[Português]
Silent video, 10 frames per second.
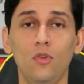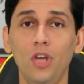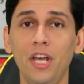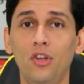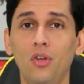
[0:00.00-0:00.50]

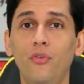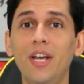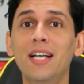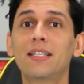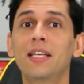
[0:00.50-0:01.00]
Gente, foi
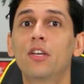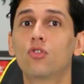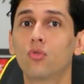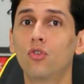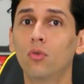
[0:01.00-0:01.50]
assim que
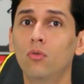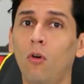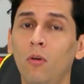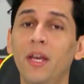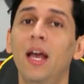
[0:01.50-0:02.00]
surgiu o
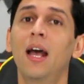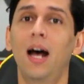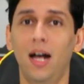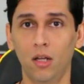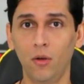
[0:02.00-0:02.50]
nome
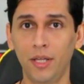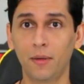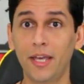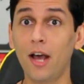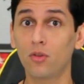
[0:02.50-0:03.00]
Halloween,
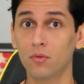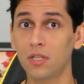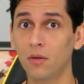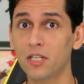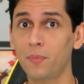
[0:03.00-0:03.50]
que é a
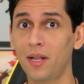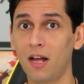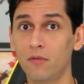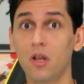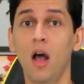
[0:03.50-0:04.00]
junção das
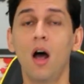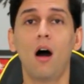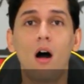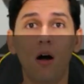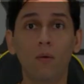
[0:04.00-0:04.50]
palavras
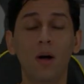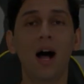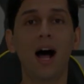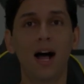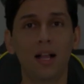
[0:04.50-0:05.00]
All
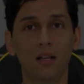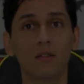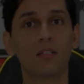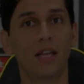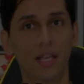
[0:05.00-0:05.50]

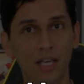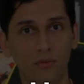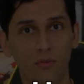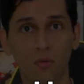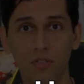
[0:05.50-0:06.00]
Hallows
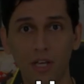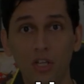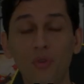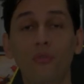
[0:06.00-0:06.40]
Eve, ou seja,